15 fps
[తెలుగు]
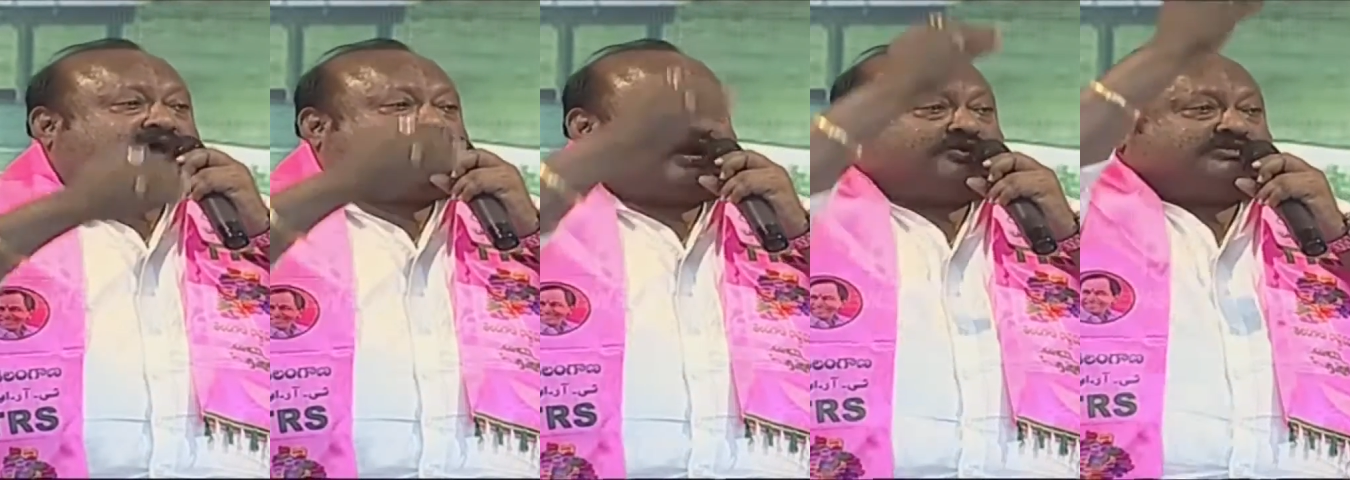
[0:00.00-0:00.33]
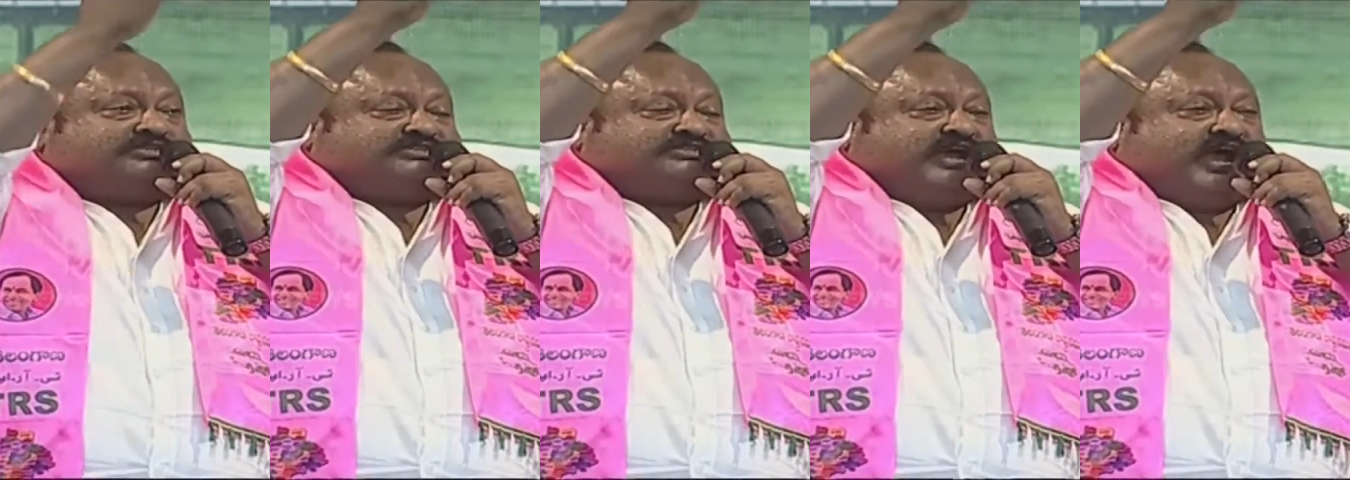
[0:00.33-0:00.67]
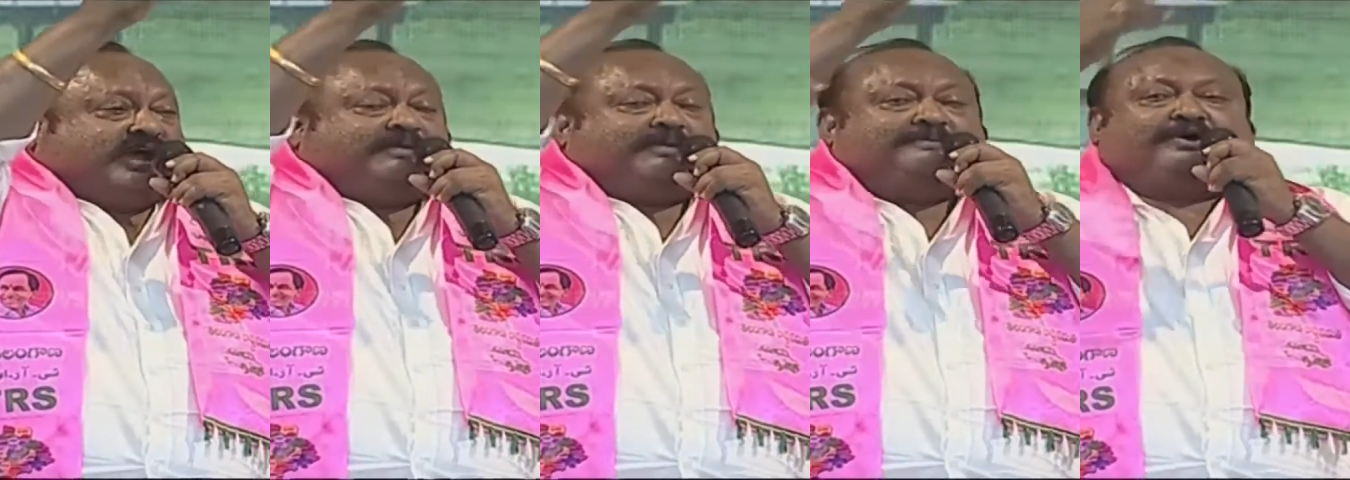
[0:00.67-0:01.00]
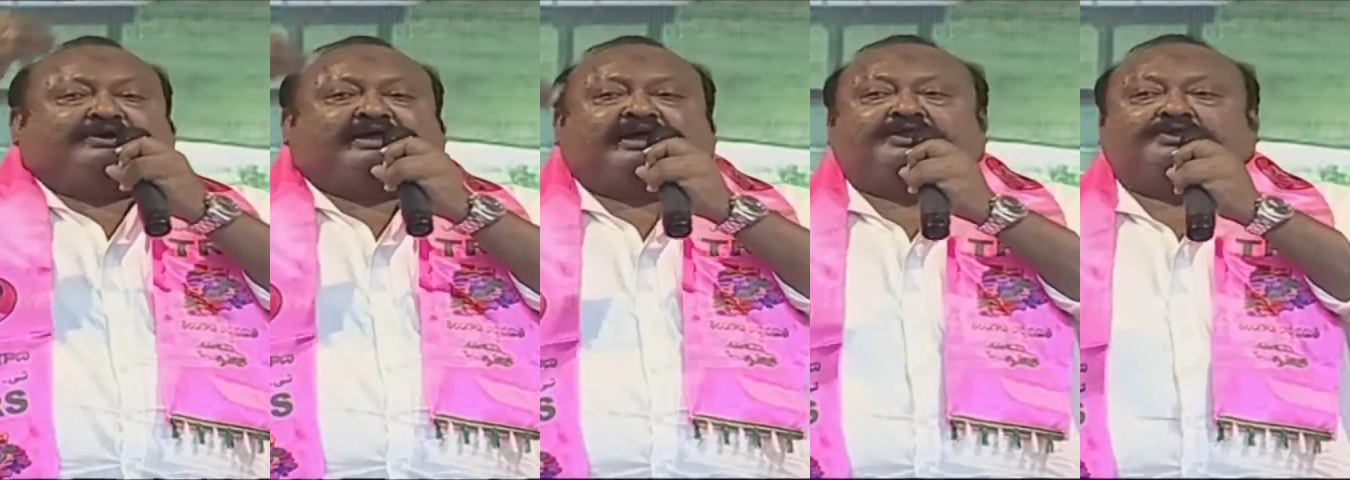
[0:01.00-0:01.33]
అక్కడ నుంచి సేమ్
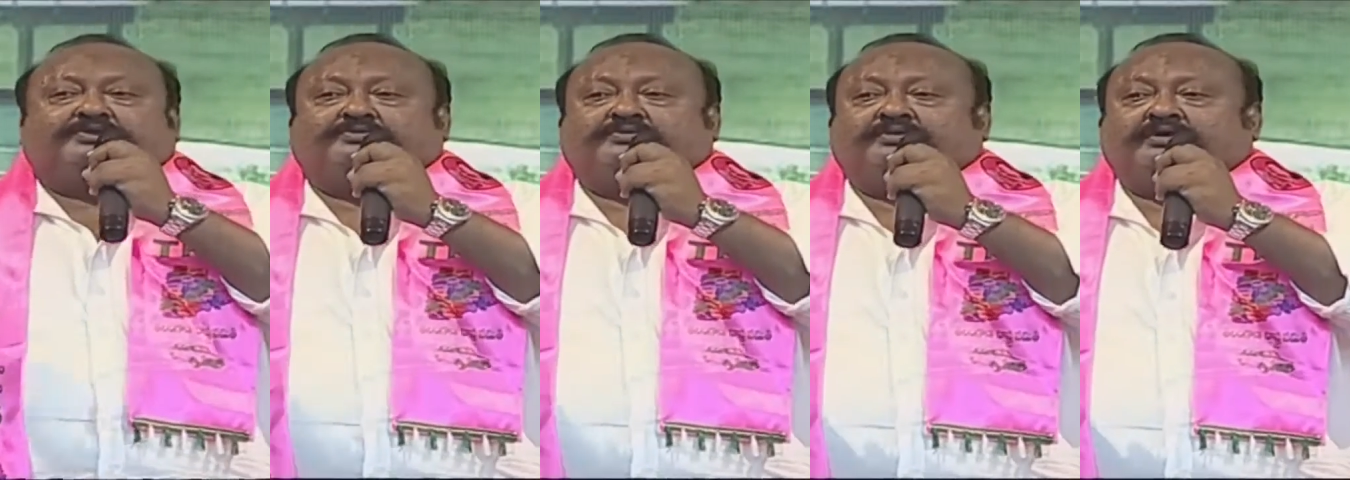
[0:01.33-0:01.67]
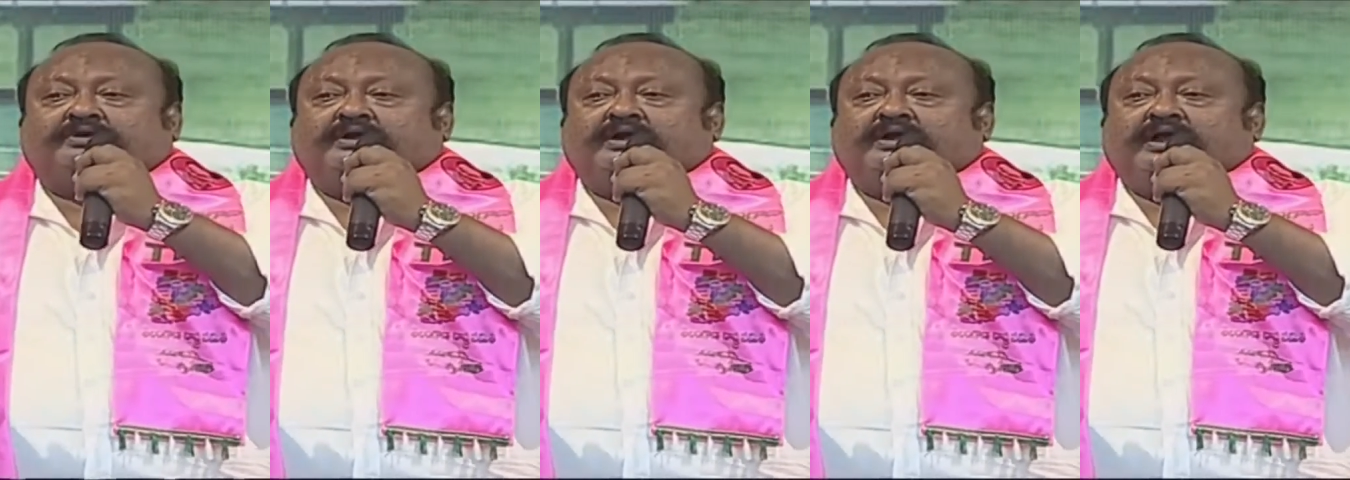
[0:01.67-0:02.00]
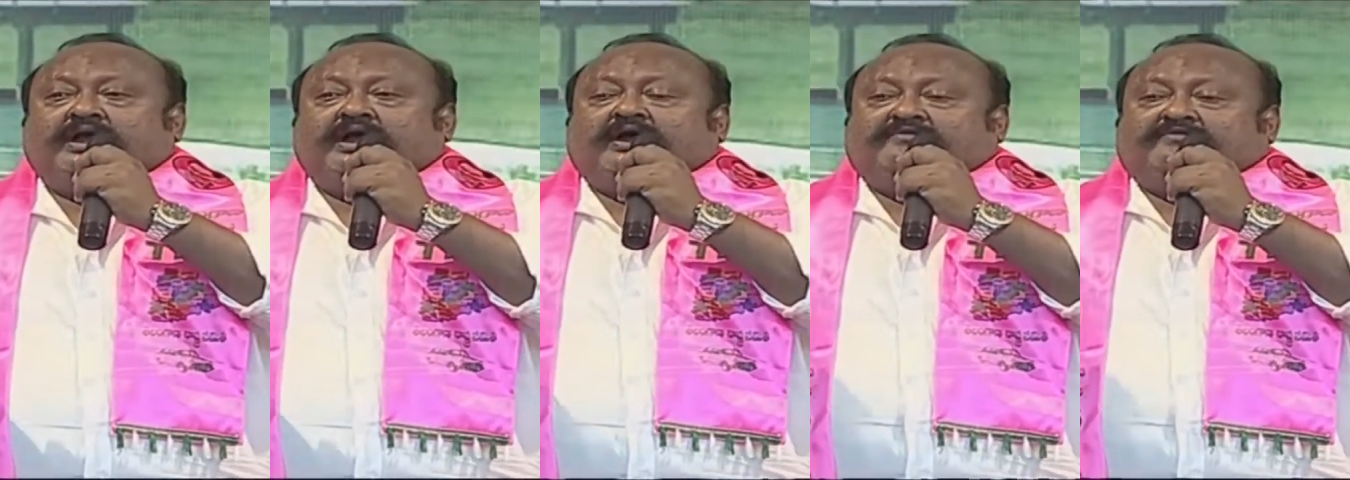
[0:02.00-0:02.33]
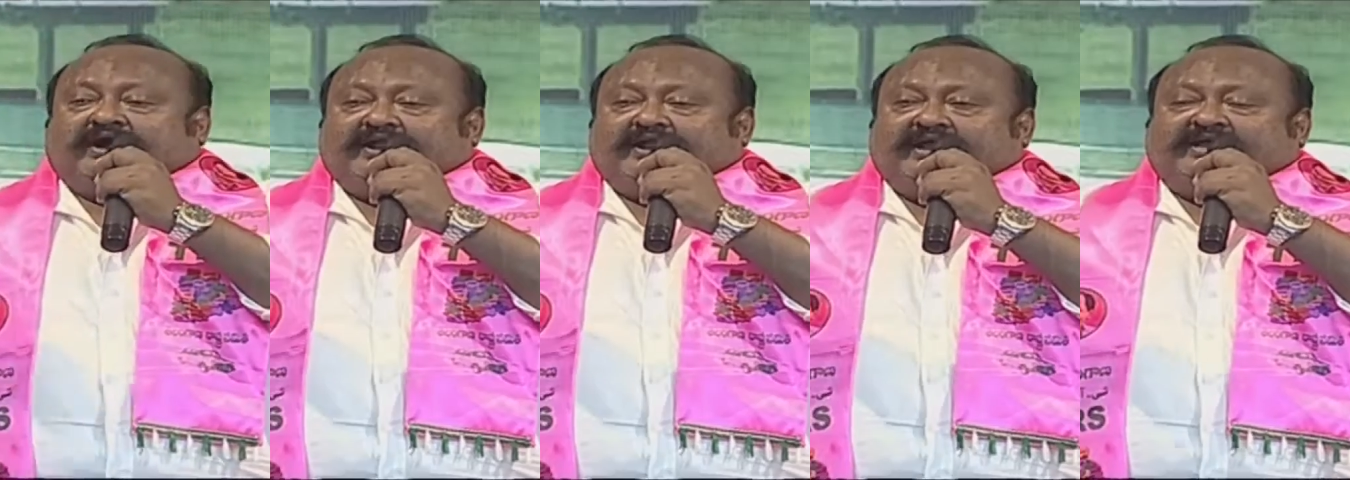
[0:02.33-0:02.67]
ఇంపోర్ట్ అయినరు
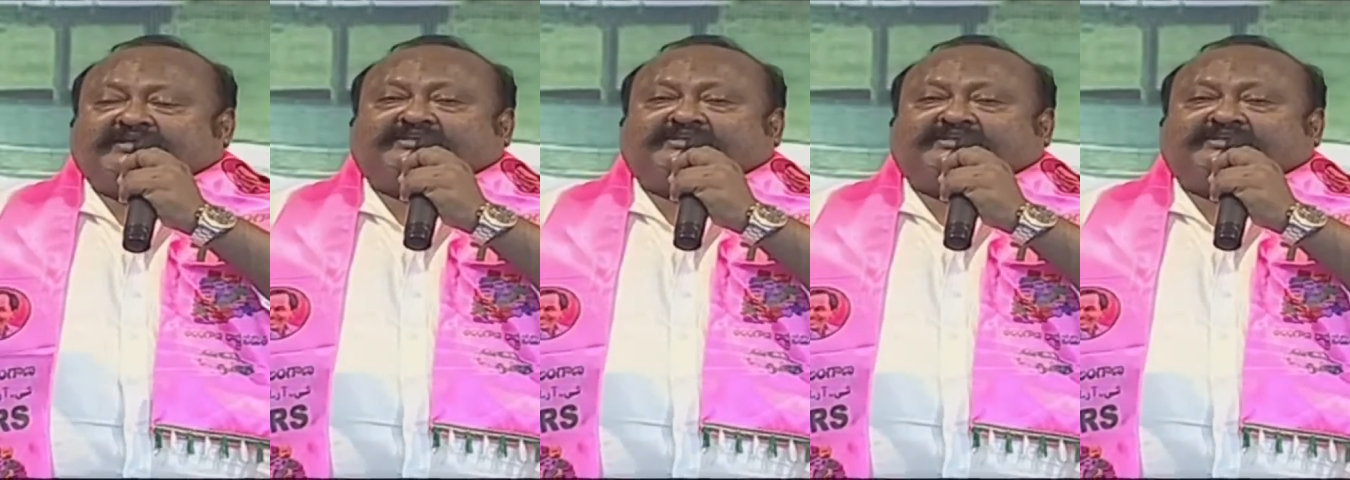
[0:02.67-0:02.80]
వాళ్ళే